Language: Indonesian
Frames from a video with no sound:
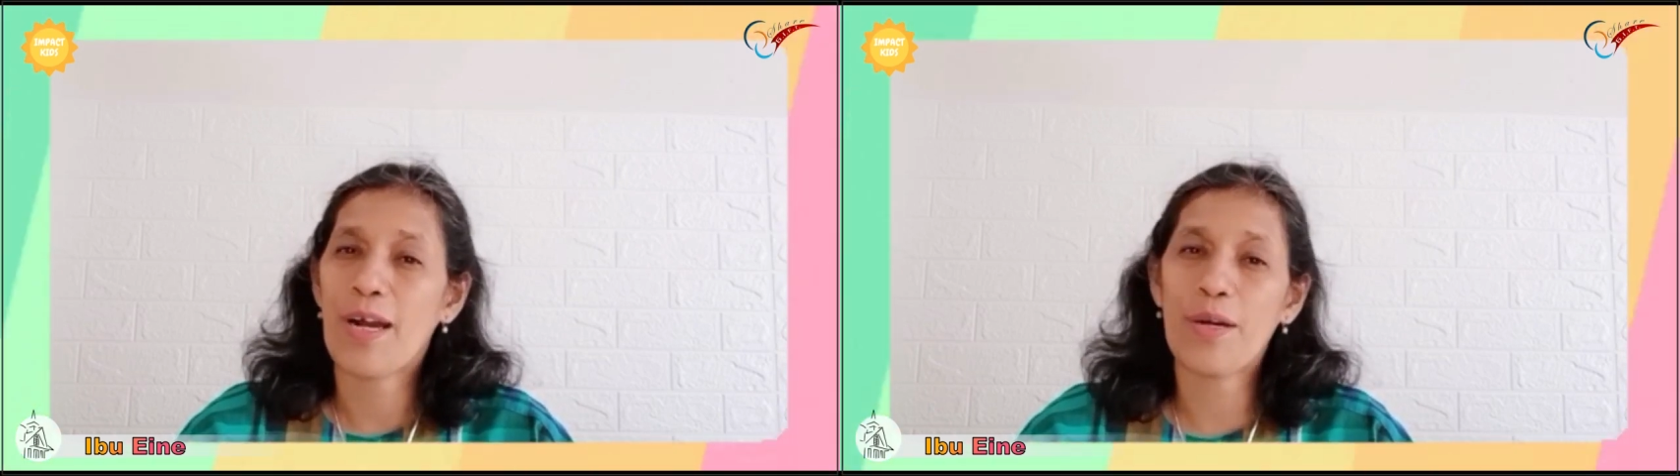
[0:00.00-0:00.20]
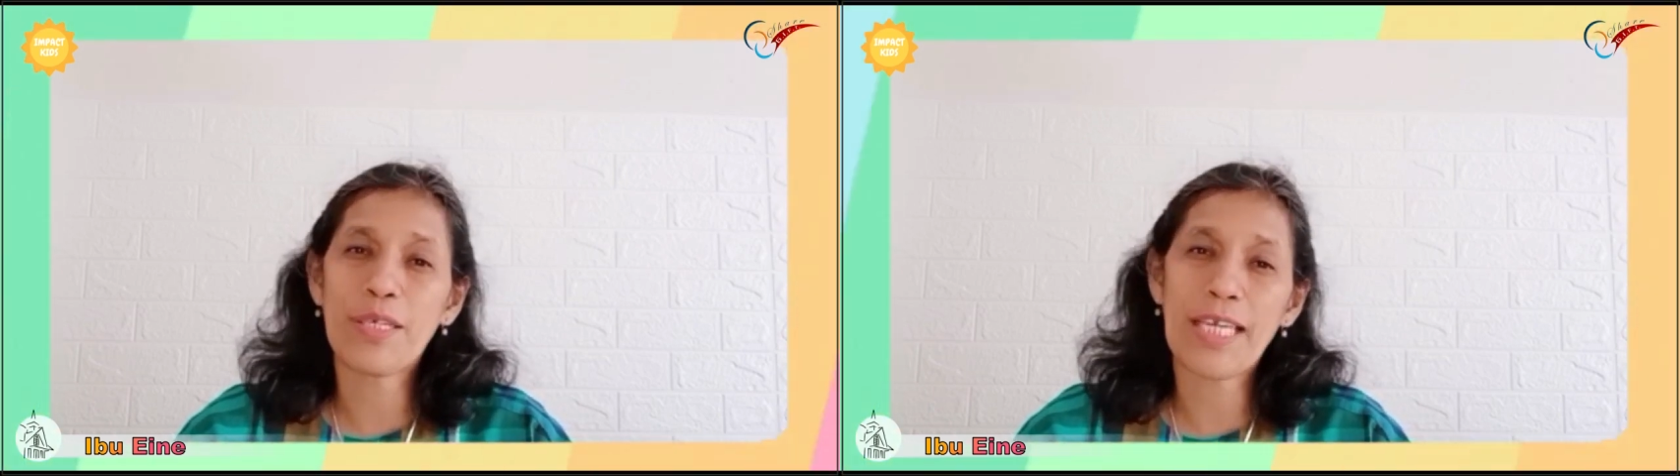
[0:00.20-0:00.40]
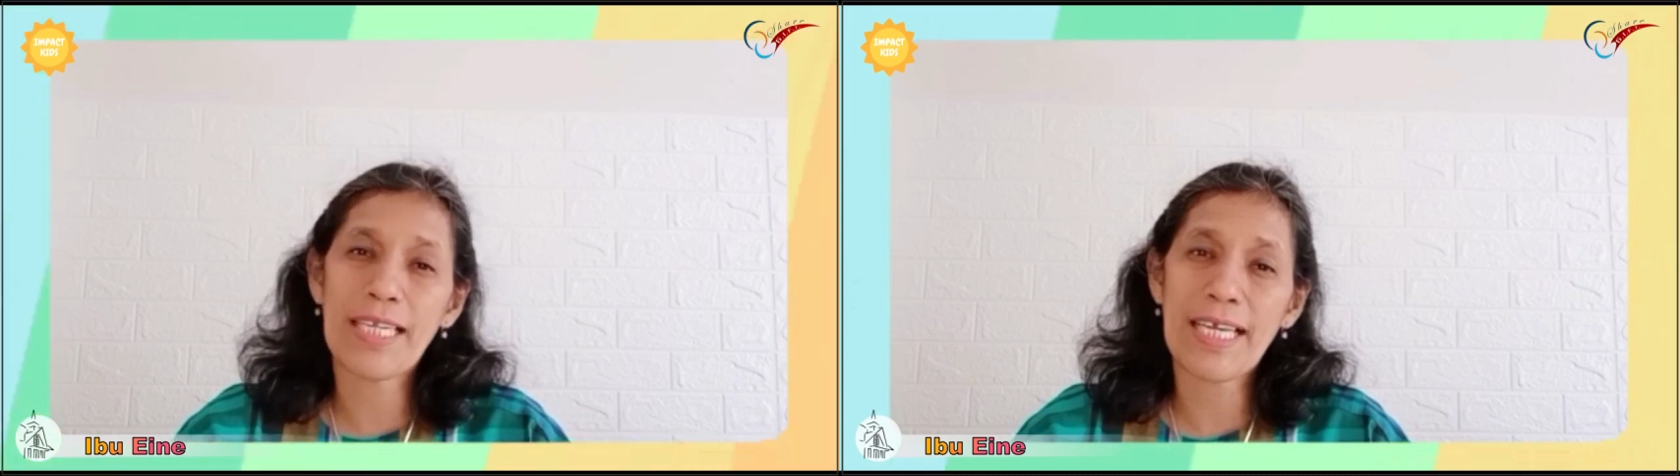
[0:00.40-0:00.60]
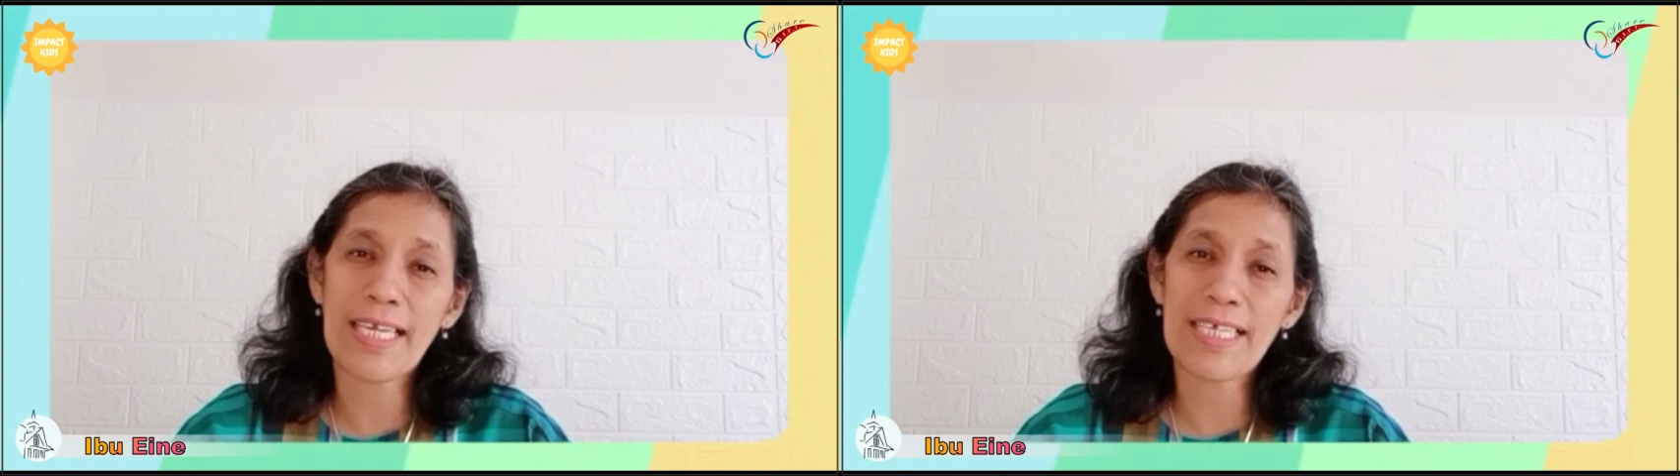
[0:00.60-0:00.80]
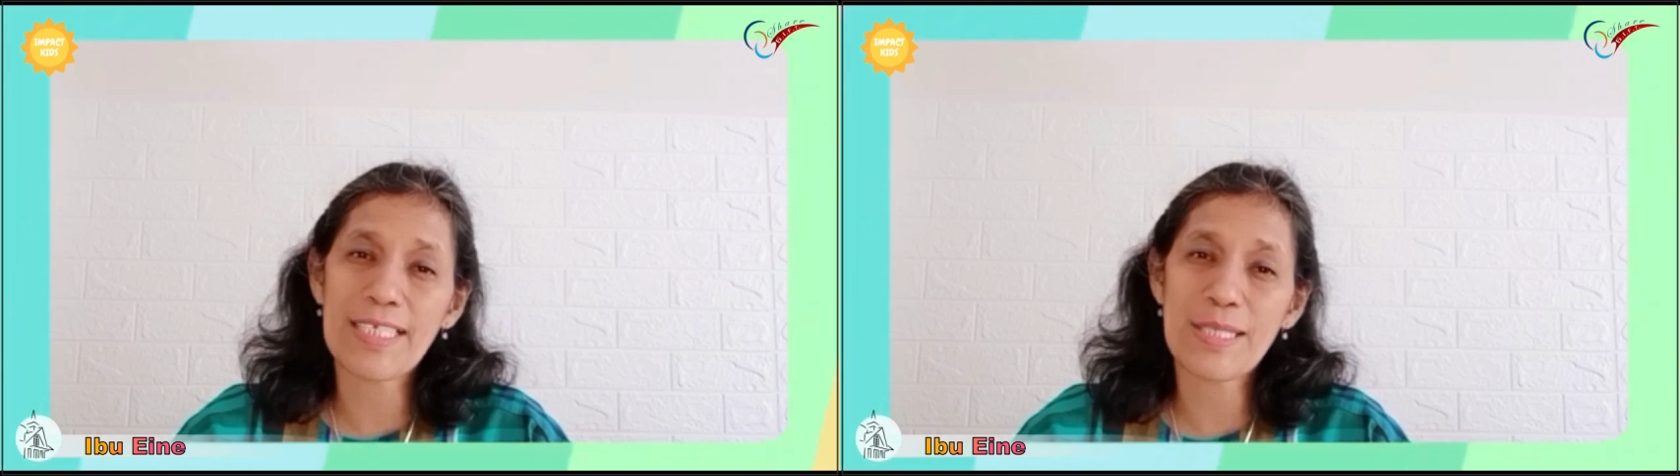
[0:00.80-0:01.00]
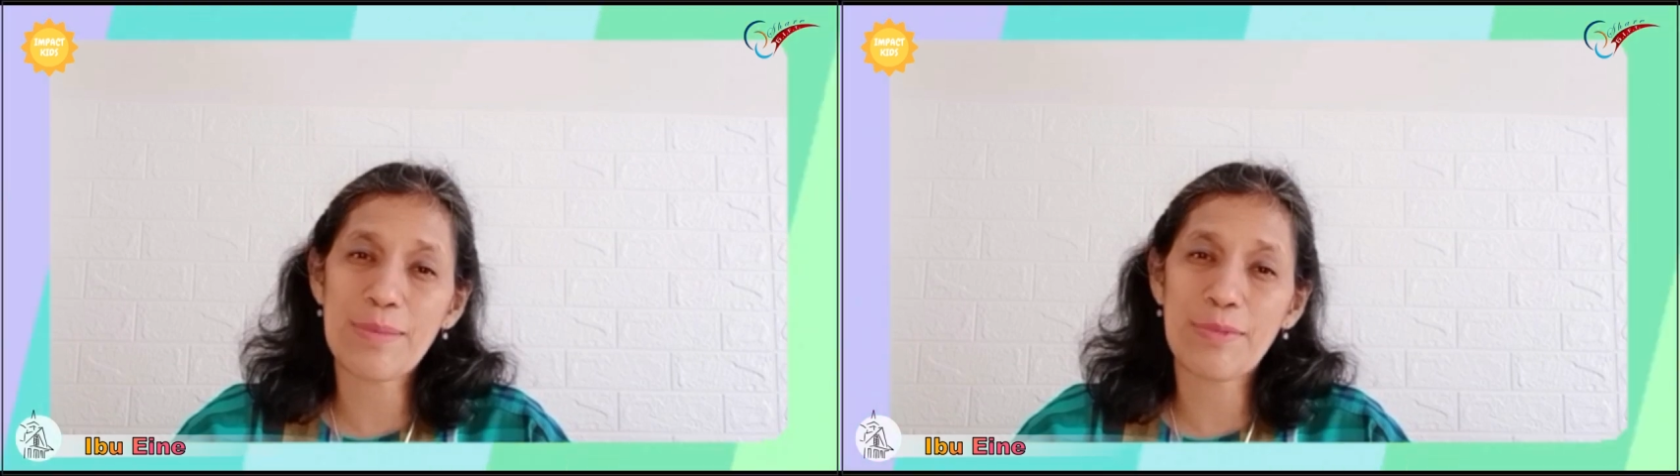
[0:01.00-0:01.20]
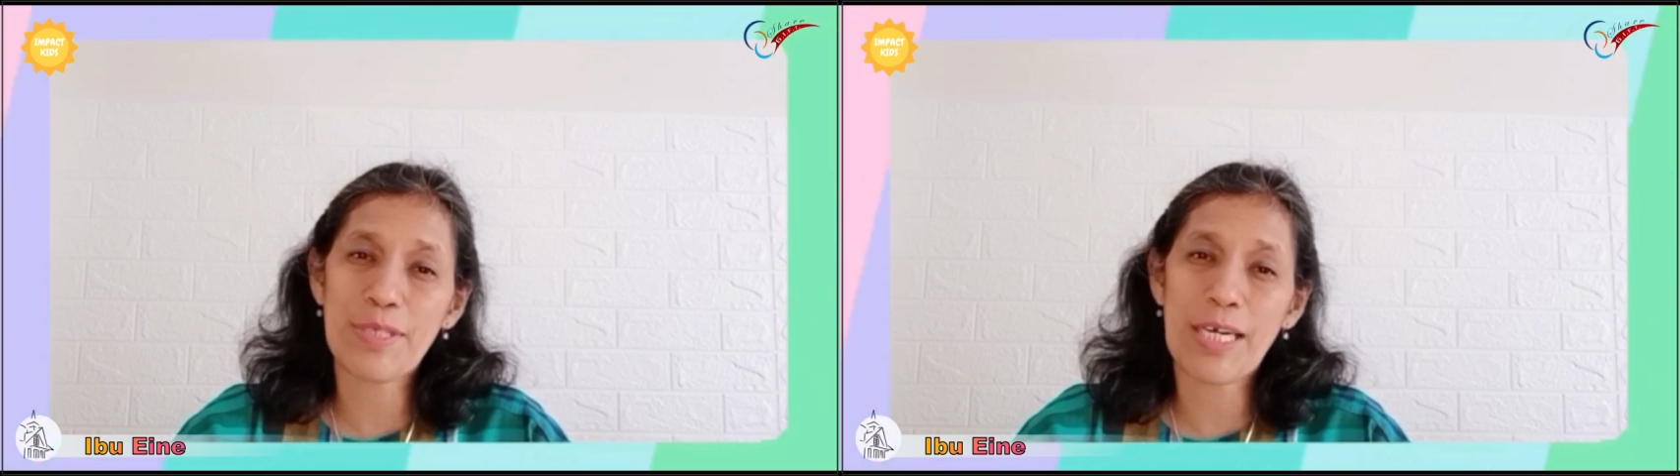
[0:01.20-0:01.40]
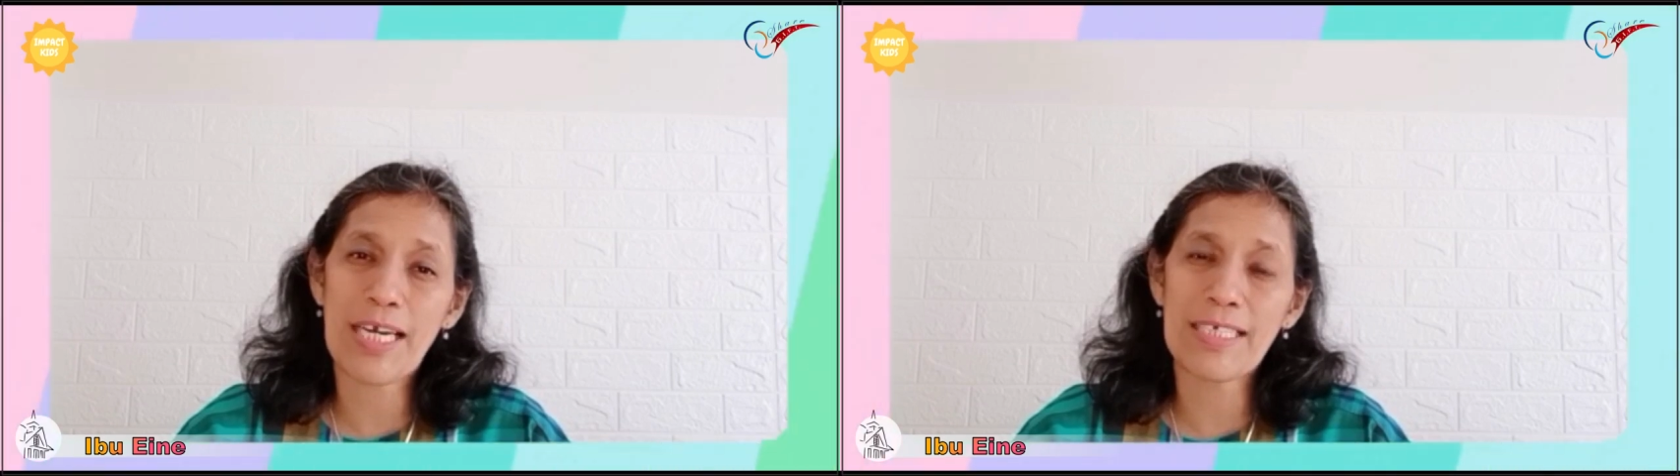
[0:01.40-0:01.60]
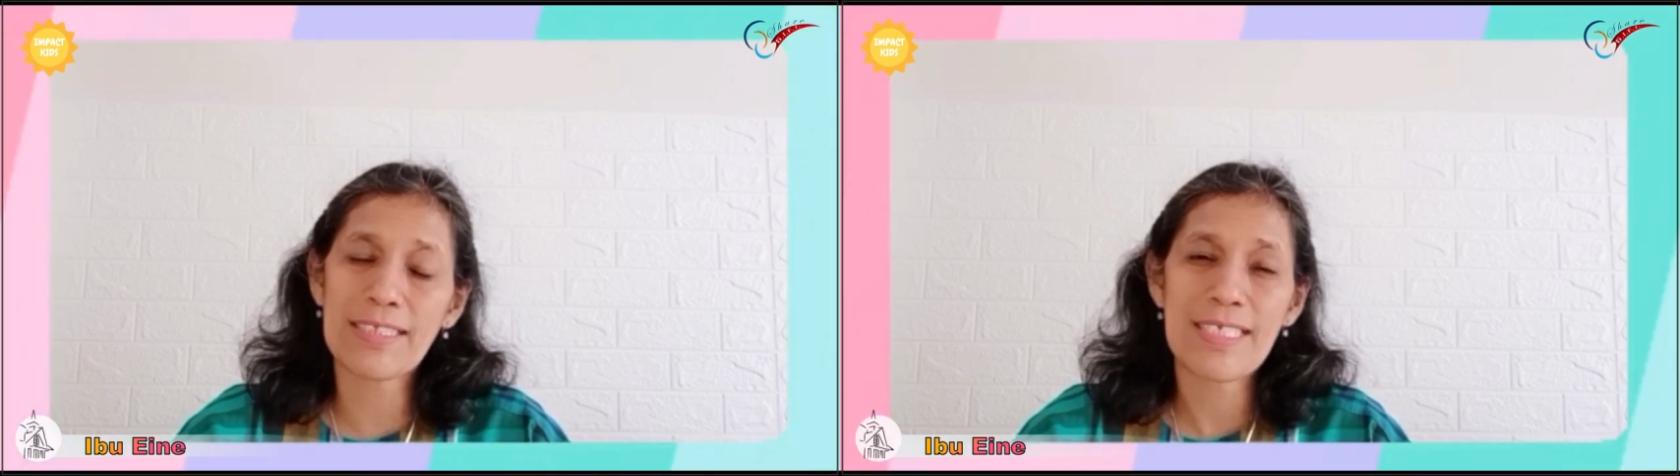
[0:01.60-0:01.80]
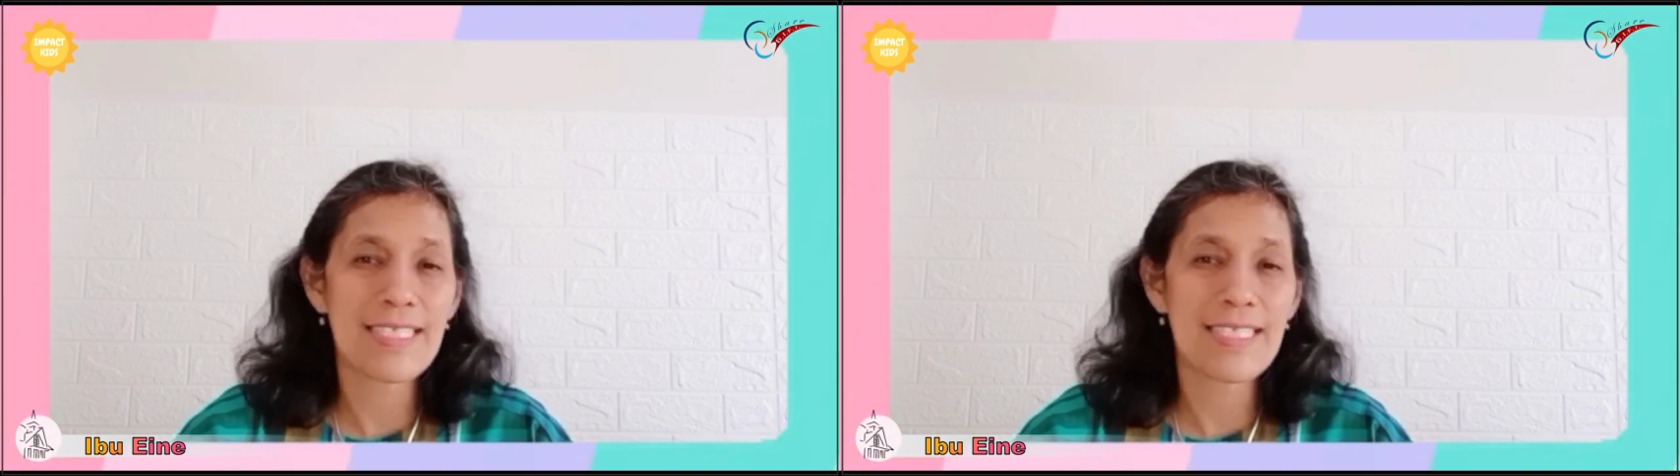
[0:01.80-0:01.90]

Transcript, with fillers: Oke anak-anak semua,